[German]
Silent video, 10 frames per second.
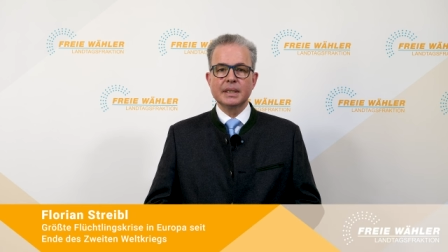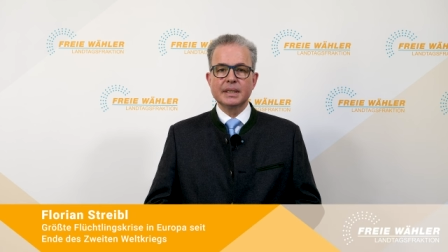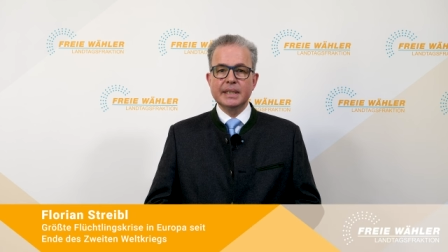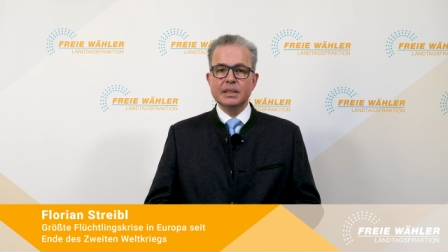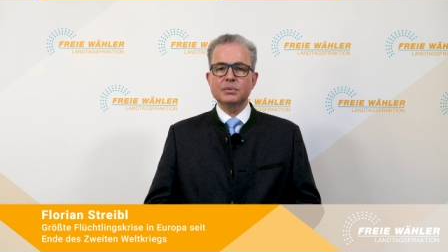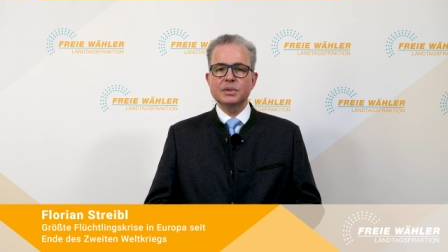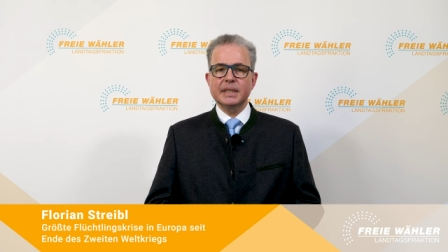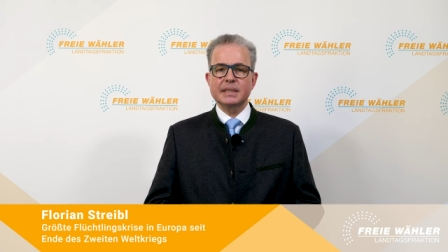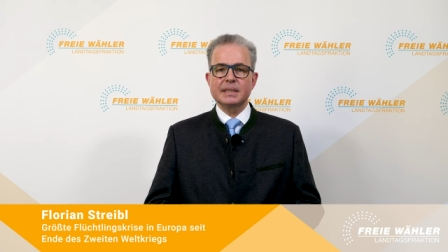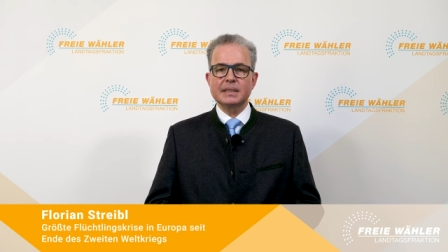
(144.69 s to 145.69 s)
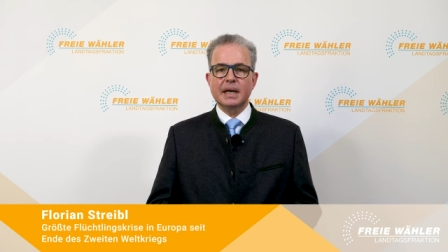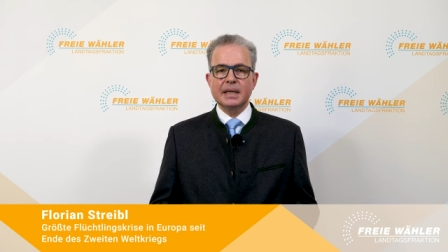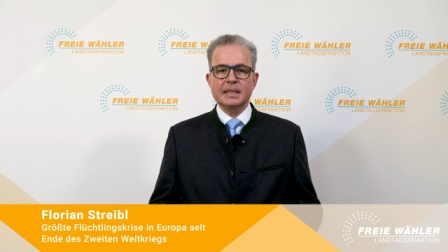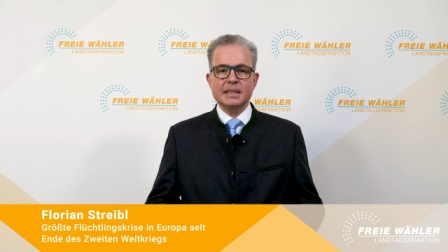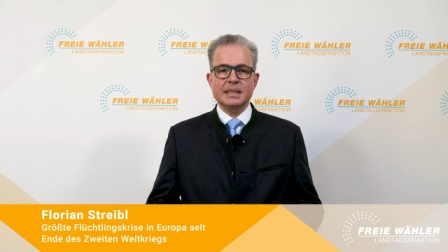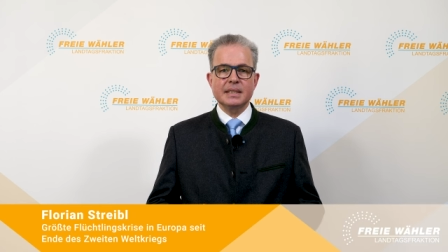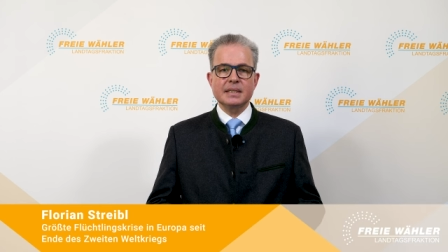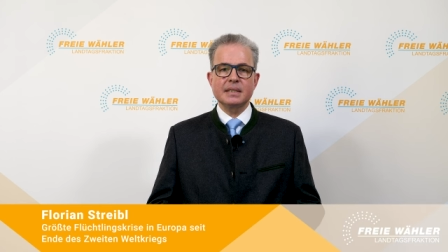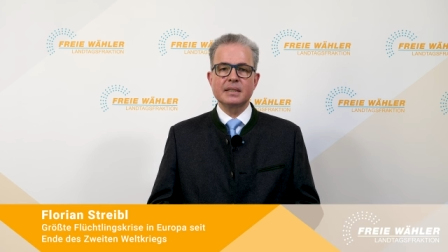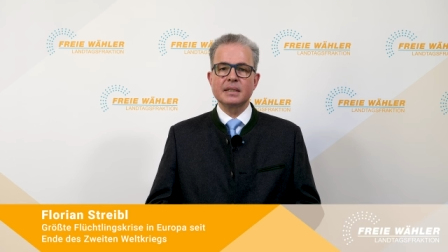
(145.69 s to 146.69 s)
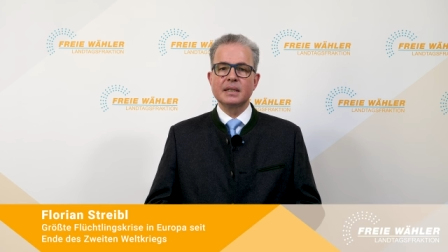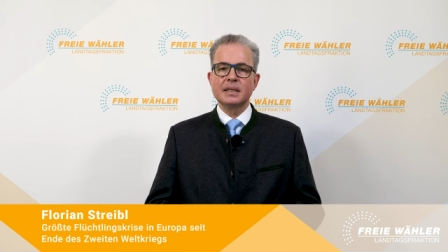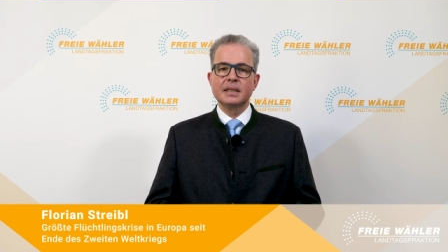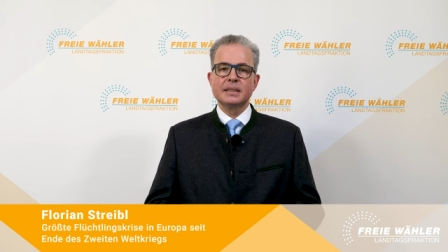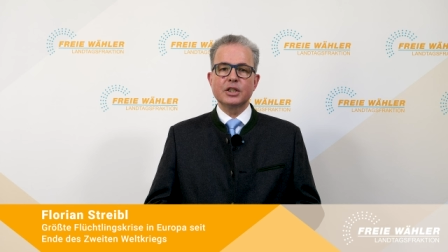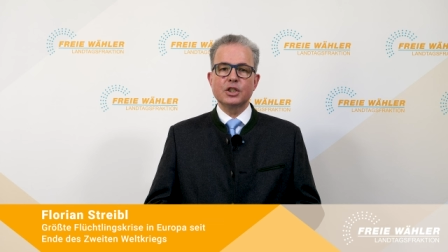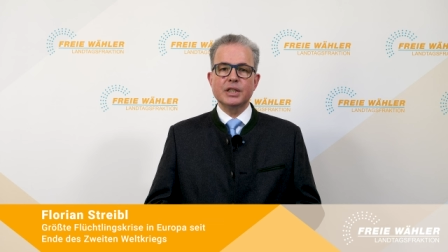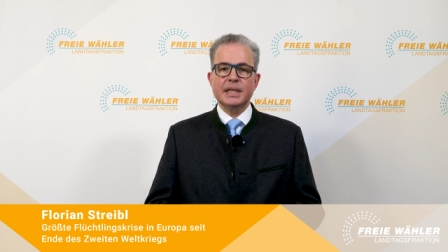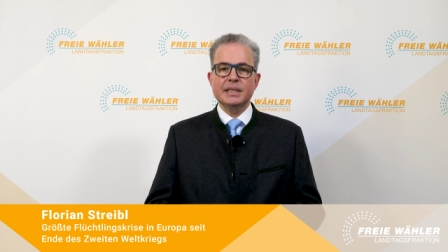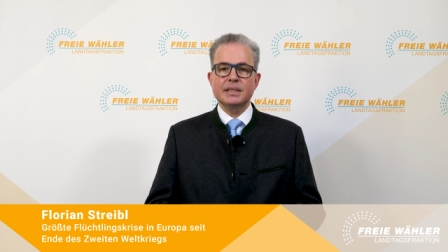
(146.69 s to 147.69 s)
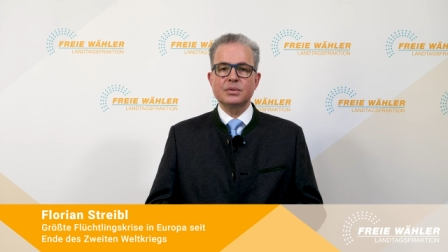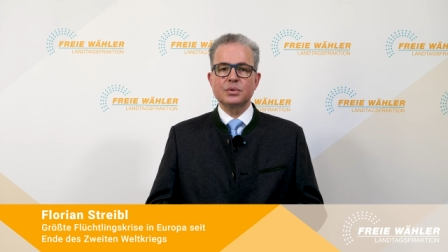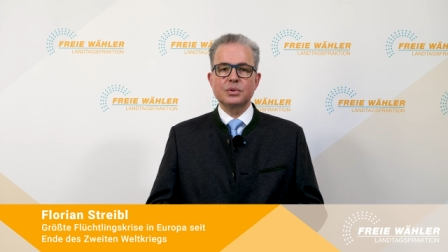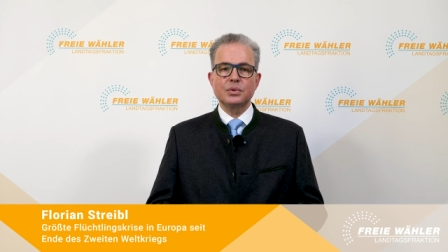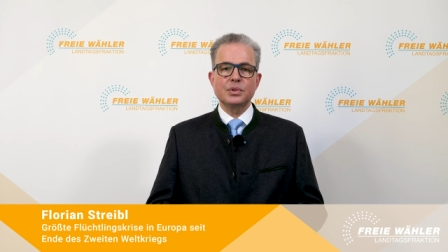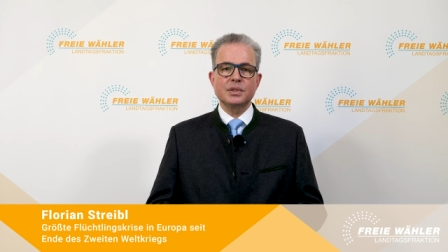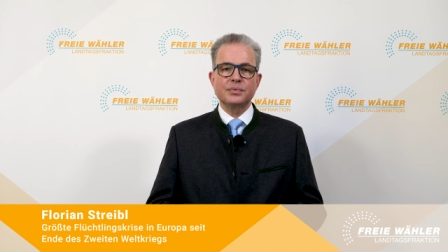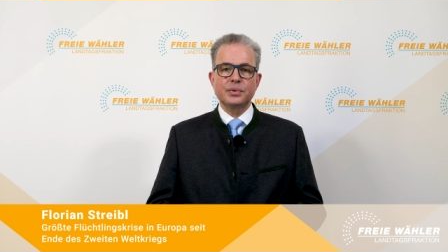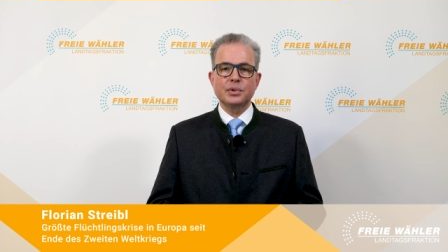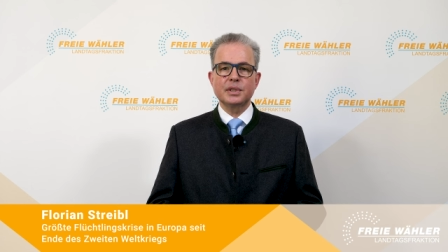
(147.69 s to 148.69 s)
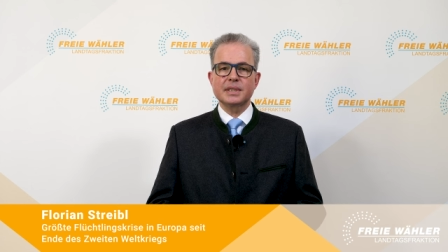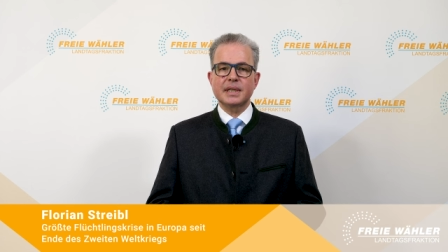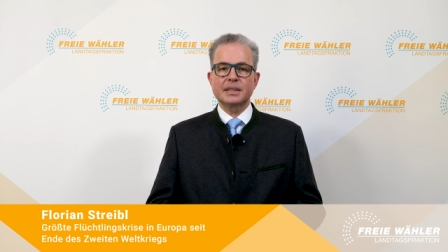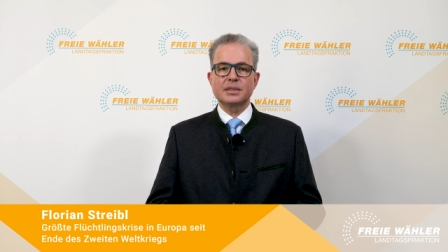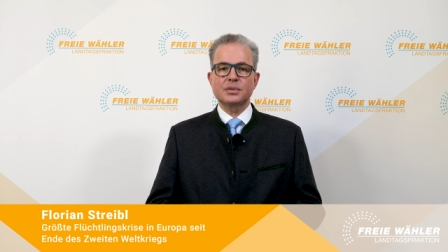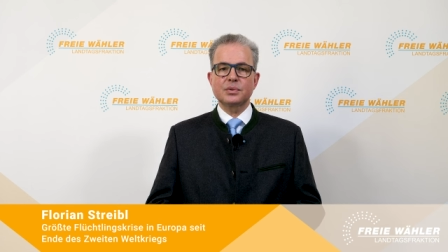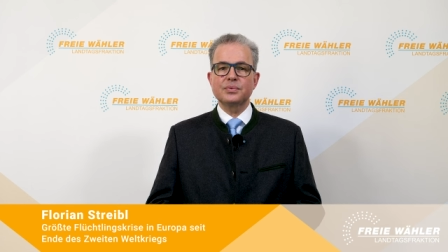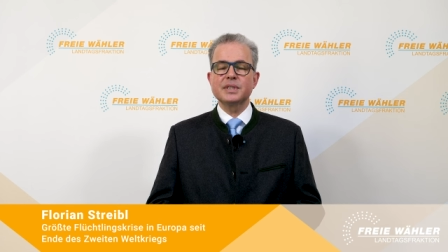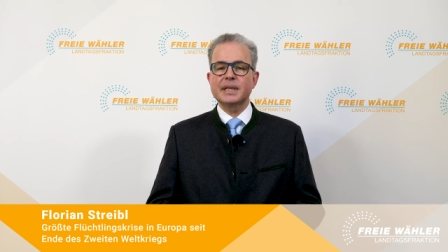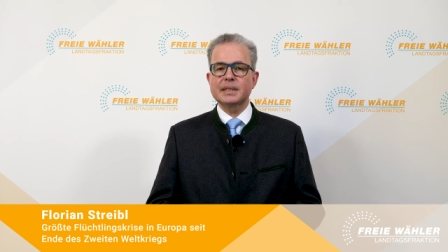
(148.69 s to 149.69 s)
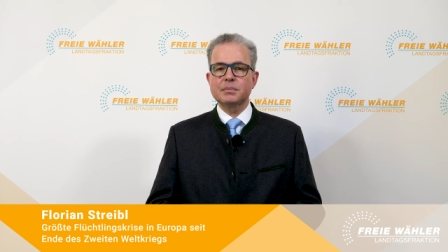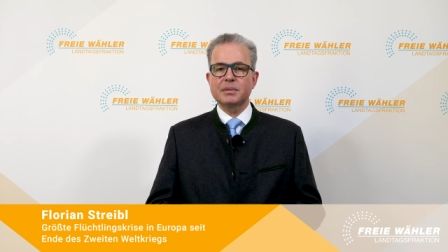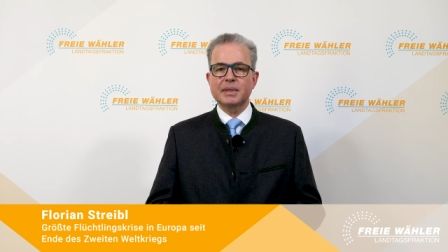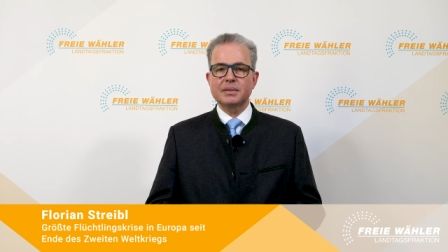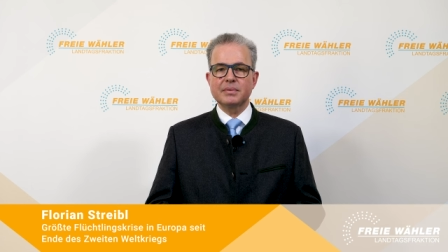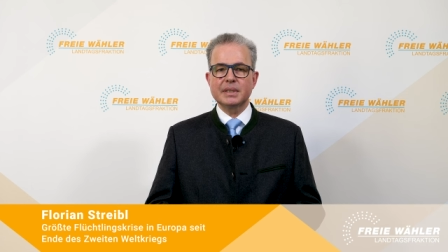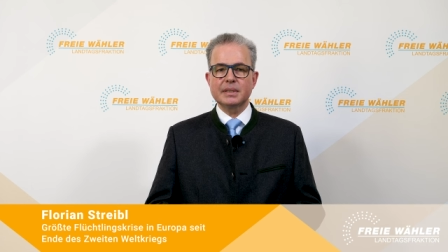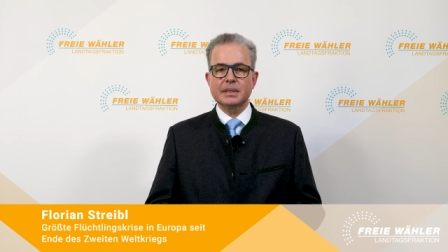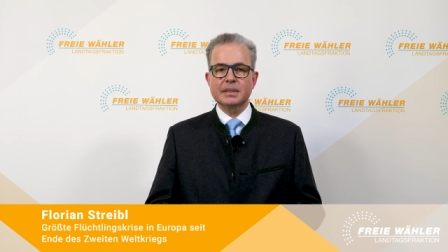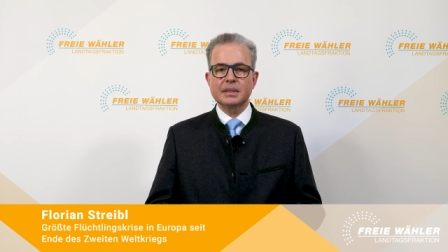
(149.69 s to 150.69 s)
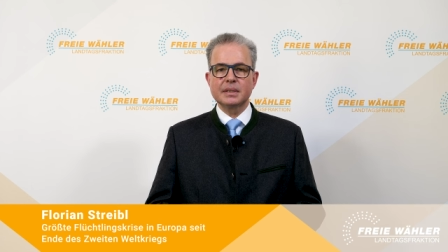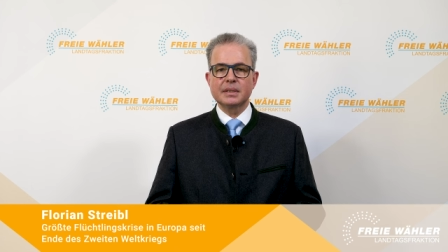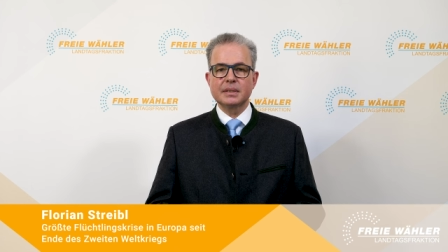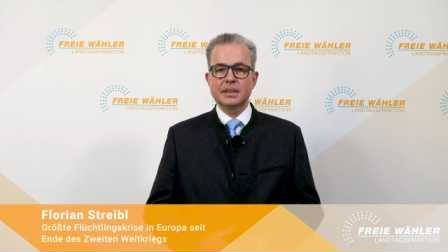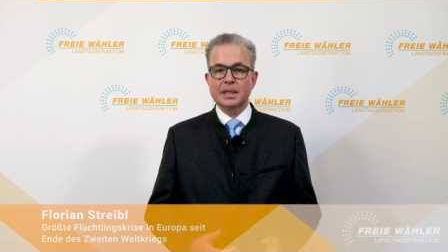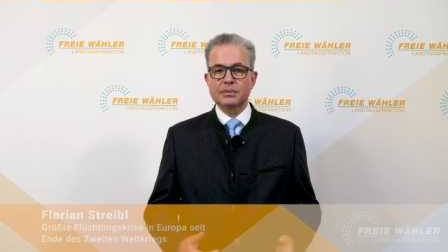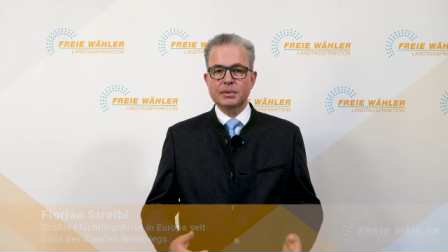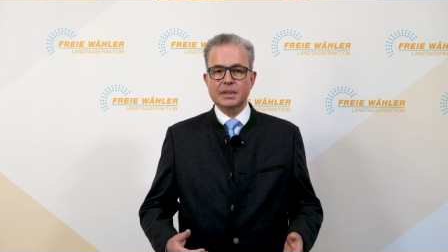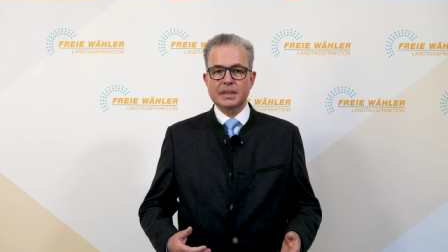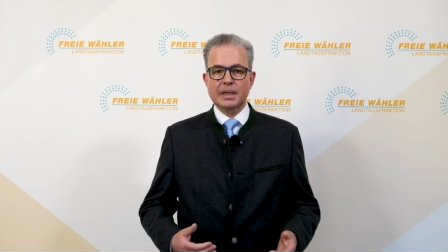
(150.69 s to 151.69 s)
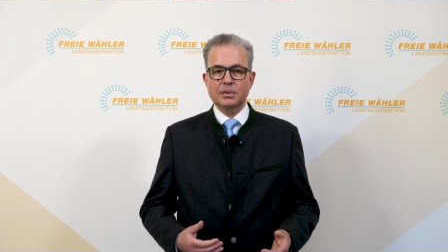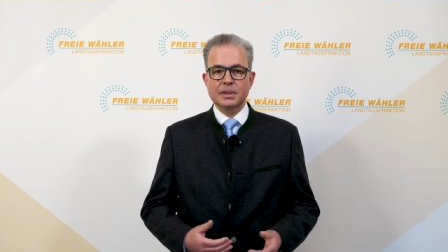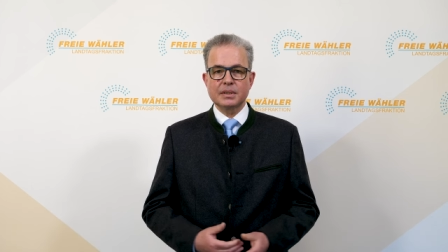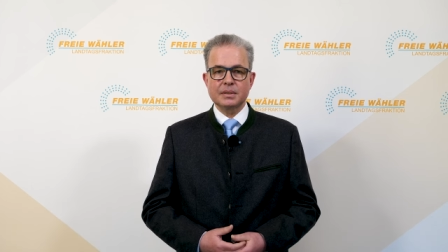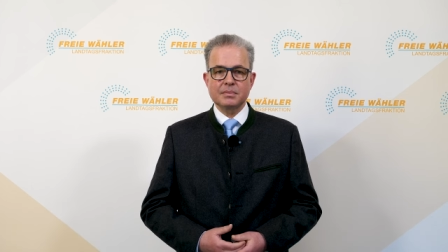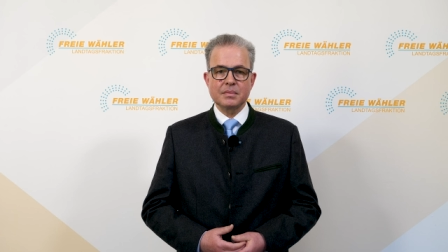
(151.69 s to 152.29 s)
Hier und jetzt angesichts der schnellsten und größten Flüchtlingskatastrophe seit dem Zweiten Weltkrieg? Die Antwort lautet,